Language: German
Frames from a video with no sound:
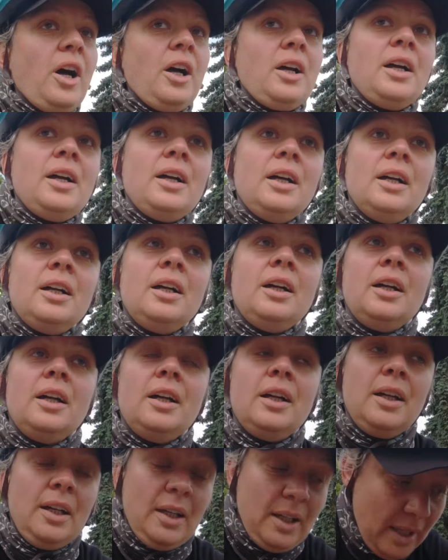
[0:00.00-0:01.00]
war
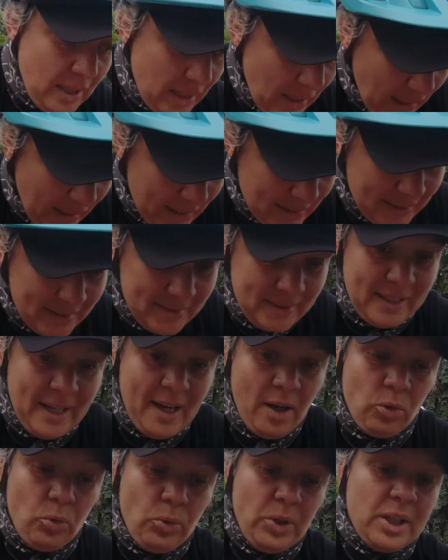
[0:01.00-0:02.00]
ein
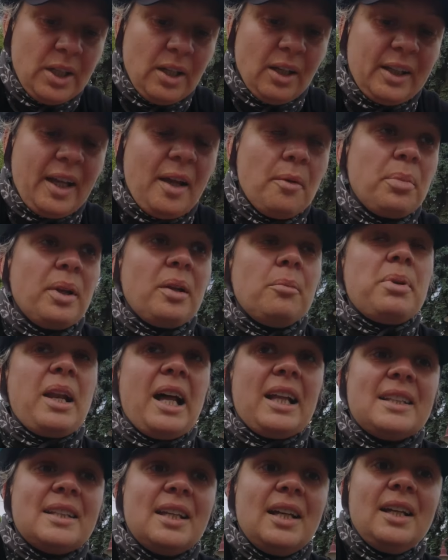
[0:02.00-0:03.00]
sehr ruhiger
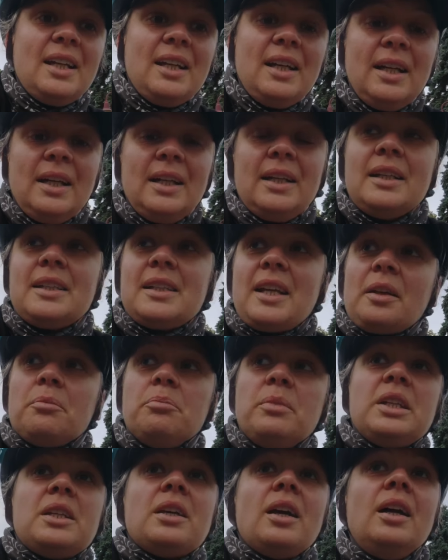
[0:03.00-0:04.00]
Campingplatz. Ich
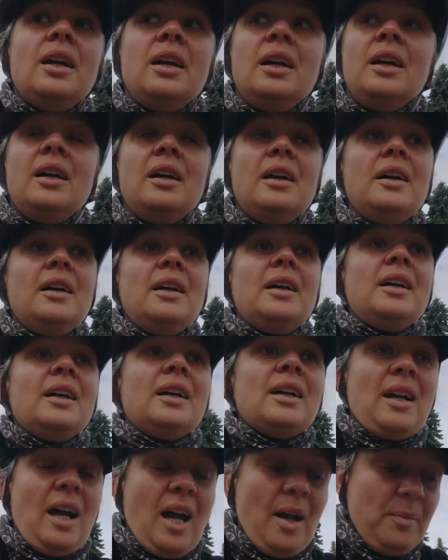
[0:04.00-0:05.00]
hatte mich
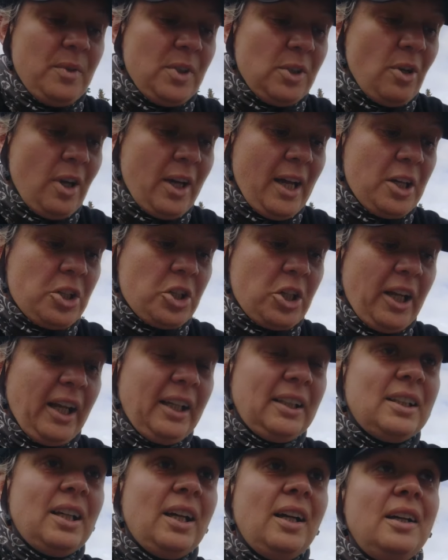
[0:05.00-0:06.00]
abends noch
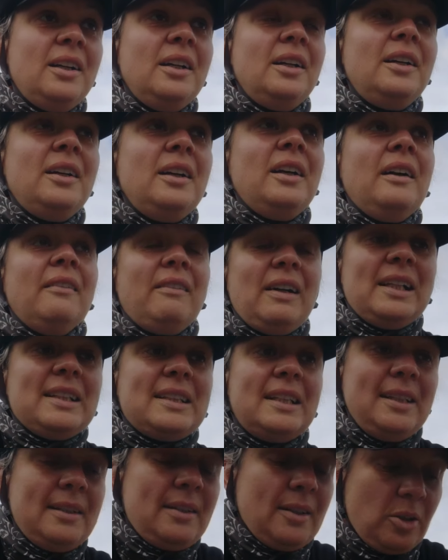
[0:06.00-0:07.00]
erschreckt, weil
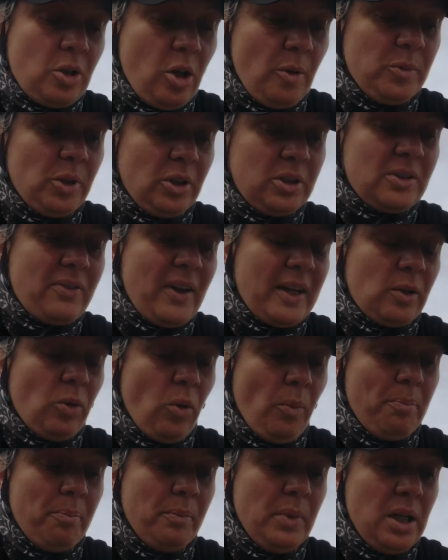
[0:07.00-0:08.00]
es hieß, es kommen noch zwei
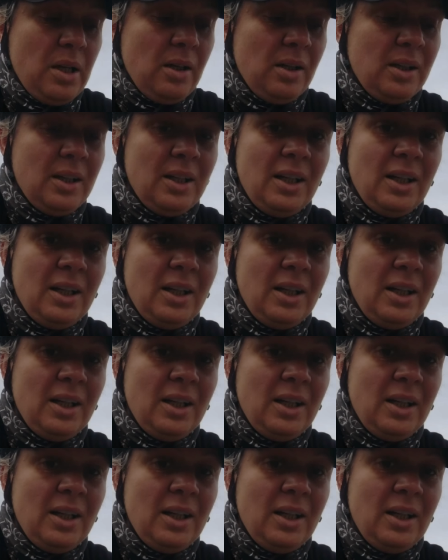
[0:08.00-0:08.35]
Gruppen.